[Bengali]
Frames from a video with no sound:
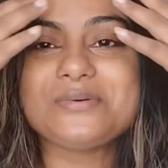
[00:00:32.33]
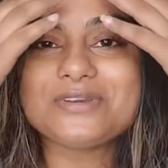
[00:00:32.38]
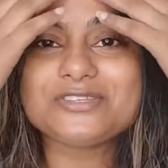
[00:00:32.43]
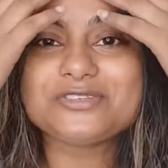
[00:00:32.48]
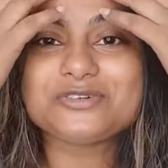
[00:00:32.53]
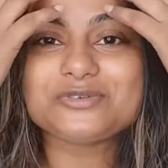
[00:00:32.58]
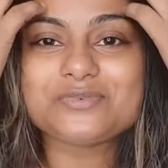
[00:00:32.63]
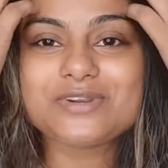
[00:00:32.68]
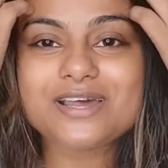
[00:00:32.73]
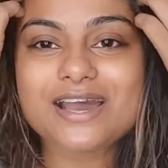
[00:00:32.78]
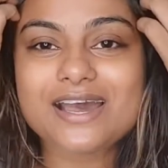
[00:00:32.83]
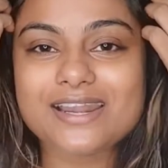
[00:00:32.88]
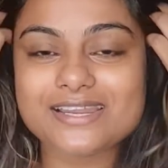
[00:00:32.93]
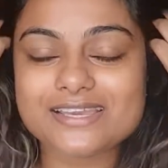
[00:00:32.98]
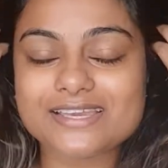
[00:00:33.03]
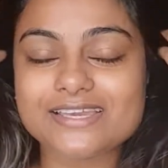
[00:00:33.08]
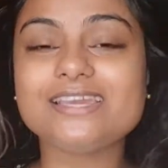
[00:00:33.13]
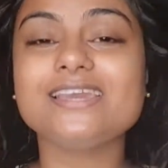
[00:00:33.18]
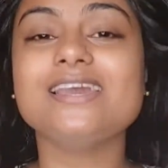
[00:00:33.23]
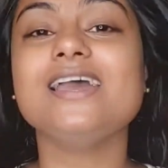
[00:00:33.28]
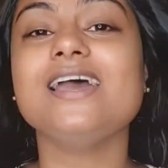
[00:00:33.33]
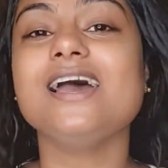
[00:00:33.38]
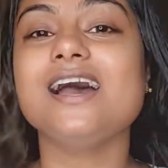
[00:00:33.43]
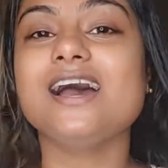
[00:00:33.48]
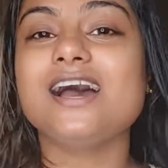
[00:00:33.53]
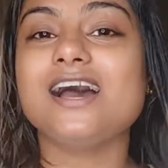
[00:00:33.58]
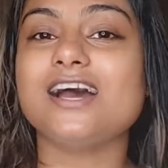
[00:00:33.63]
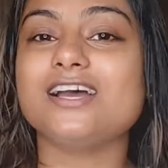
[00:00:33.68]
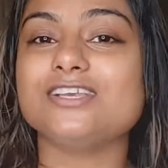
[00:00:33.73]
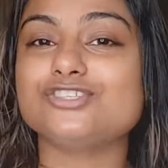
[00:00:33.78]
যে তোমরা আর কি
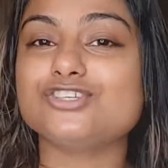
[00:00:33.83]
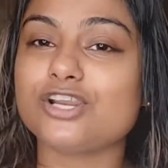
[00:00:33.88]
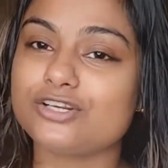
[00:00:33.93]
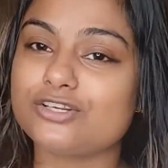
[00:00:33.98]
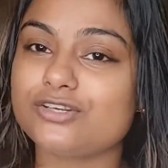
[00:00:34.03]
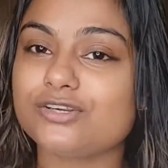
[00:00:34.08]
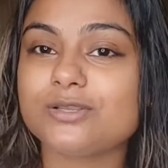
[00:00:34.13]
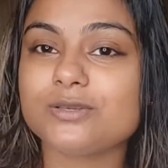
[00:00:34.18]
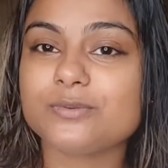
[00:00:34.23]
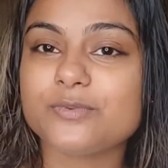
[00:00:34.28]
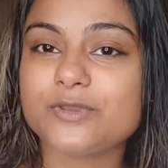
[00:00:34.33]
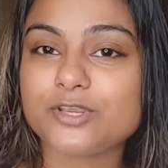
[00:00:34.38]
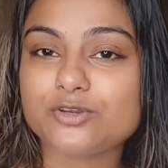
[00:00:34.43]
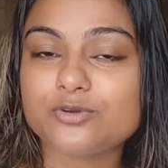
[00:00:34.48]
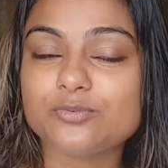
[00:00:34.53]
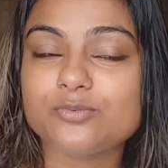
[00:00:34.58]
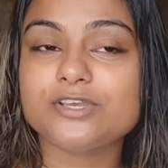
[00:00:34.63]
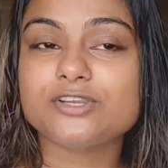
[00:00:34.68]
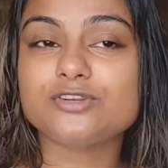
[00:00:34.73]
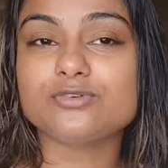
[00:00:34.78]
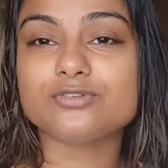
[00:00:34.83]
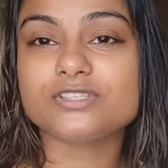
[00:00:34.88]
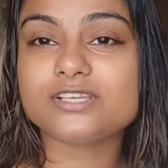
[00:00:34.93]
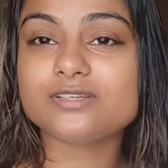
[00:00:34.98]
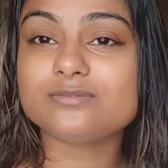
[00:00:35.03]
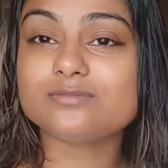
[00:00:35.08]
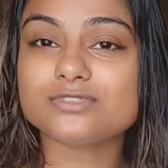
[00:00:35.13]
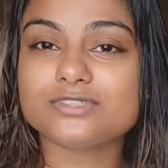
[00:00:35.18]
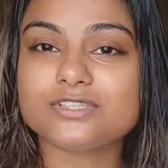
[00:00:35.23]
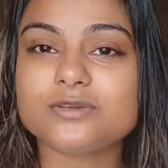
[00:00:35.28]
চট করে বেরোবে
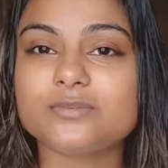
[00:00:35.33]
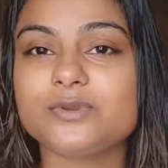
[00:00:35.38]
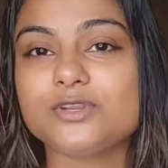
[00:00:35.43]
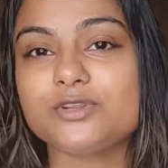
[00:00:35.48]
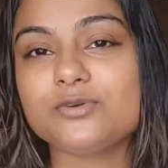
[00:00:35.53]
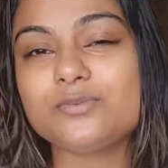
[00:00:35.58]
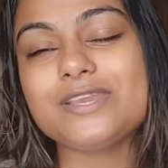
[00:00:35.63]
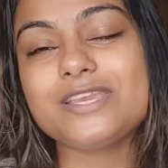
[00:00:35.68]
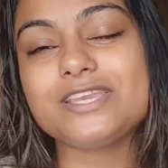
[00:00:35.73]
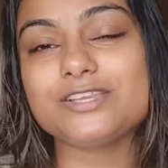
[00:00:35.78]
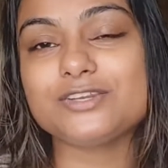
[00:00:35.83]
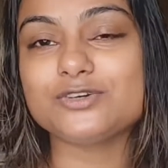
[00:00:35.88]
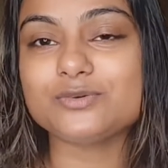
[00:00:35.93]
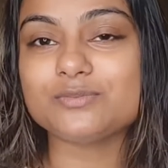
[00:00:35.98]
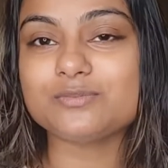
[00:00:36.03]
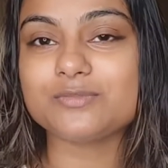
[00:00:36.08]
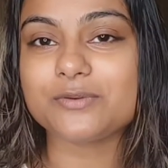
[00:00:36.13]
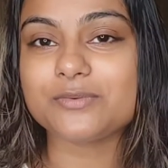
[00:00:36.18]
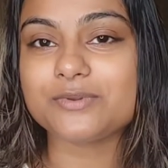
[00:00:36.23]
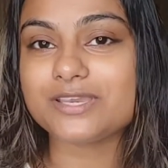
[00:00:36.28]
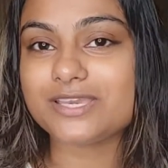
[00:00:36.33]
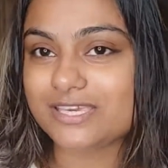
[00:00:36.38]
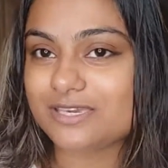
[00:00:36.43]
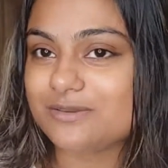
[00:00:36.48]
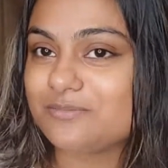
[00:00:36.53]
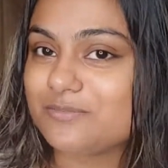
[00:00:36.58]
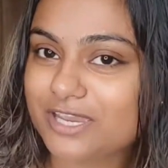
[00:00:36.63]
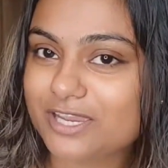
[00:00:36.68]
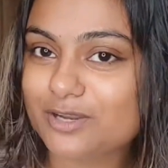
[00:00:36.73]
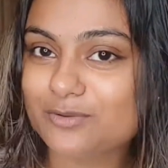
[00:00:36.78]
রোদের মধ্যে বেরোবে কীরকমভাবে কি
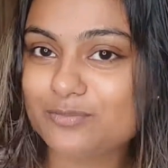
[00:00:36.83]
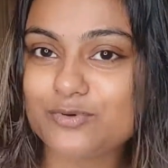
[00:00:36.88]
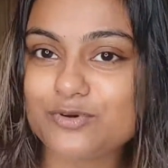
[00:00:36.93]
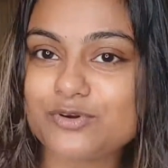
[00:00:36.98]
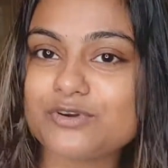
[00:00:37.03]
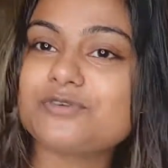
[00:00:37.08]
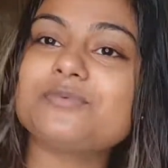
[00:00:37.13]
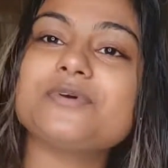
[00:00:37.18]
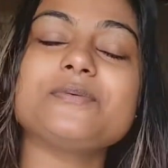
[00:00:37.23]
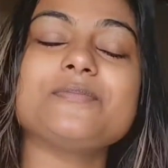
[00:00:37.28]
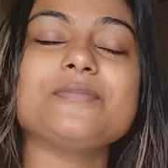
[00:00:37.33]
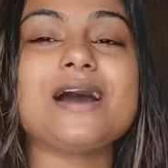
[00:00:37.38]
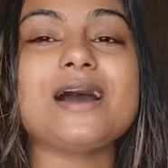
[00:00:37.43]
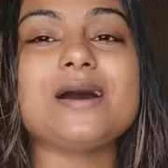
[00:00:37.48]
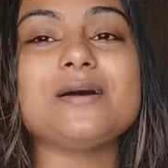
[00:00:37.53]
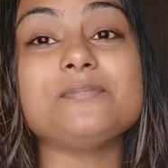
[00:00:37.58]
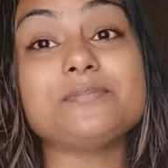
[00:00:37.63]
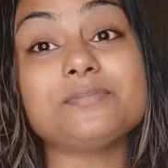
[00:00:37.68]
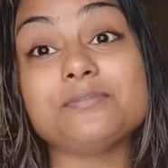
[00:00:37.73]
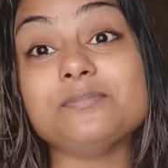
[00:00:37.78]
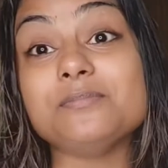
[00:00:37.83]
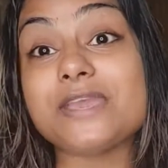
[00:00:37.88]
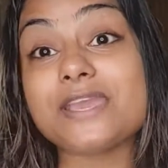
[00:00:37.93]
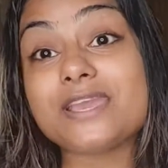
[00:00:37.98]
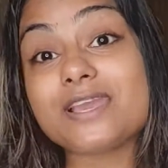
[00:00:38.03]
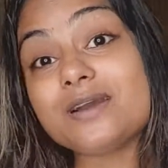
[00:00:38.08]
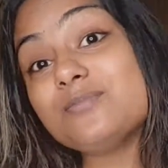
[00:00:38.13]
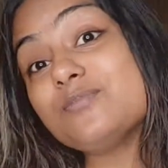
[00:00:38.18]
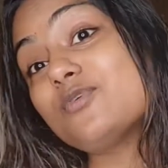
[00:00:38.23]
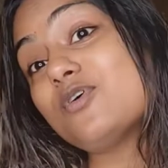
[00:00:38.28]
মেকআপ করবে বা
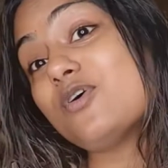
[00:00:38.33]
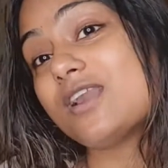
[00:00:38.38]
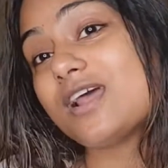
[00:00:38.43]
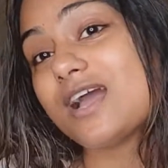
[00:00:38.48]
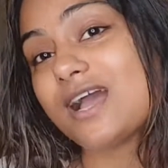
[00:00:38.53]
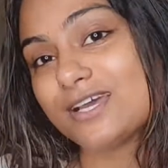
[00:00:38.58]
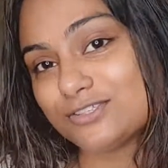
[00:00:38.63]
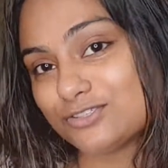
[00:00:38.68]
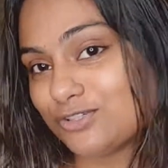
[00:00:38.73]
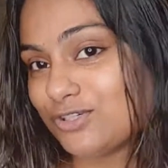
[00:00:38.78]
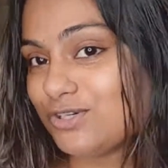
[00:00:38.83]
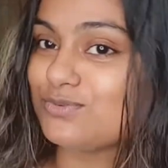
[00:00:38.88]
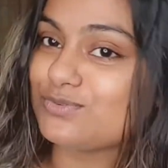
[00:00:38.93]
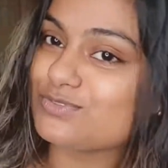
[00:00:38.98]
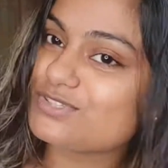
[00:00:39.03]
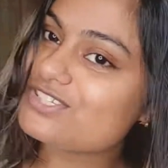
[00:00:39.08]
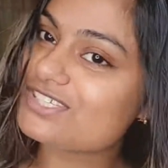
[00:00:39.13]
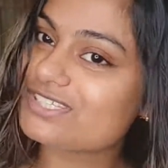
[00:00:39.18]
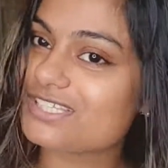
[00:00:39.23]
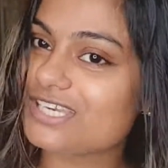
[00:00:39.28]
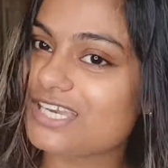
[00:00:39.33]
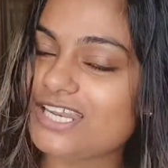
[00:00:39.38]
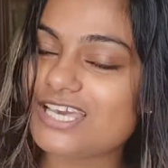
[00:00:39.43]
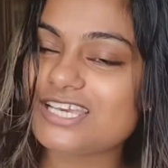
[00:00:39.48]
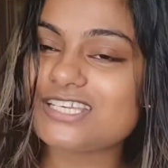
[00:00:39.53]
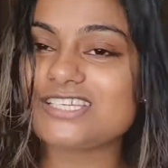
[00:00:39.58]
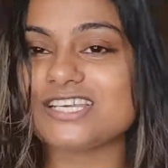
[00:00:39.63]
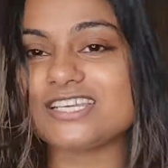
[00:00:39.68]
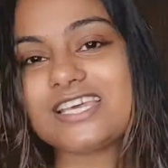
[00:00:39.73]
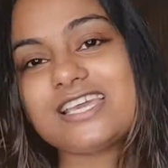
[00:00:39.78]
মেকআপ করা আদৌ উচিত কিনা
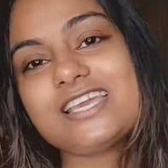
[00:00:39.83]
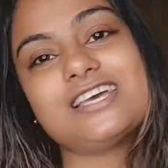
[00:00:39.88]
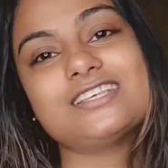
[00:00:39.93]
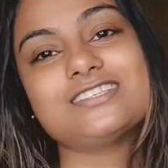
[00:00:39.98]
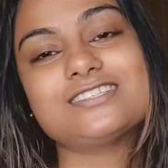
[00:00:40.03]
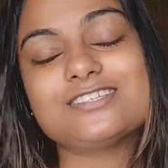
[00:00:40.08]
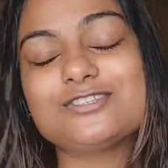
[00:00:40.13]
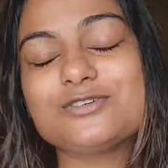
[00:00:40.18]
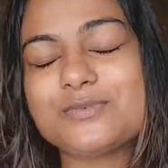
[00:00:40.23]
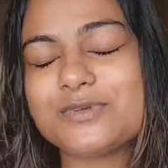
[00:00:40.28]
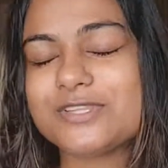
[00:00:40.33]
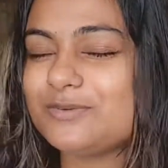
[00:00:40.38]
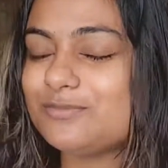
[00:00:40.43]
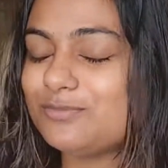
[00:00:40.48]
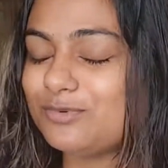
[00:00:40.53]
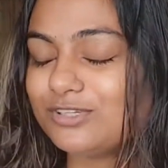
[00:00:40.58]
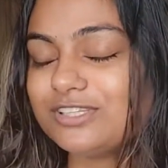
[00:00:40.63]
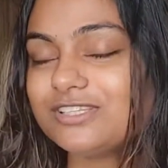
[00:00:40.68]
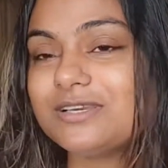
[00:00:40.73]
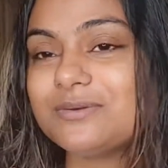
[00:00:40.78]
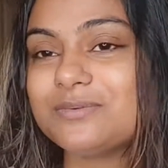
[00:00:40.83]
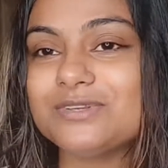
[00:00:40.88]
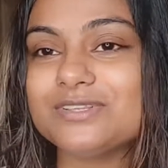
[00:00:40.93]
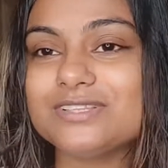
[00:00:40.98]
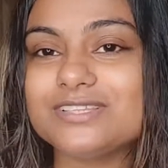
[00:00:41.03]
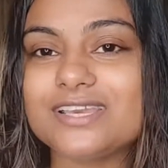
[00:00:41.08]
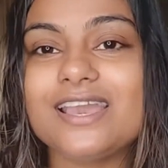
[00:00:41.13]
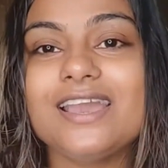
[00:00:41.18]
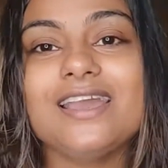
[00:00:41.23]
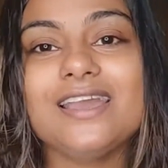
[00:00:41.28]
সেটাই আজকে তোমাদের বলতে
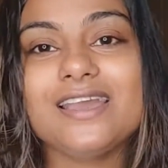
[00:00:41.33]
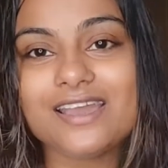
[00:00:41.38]
বলতে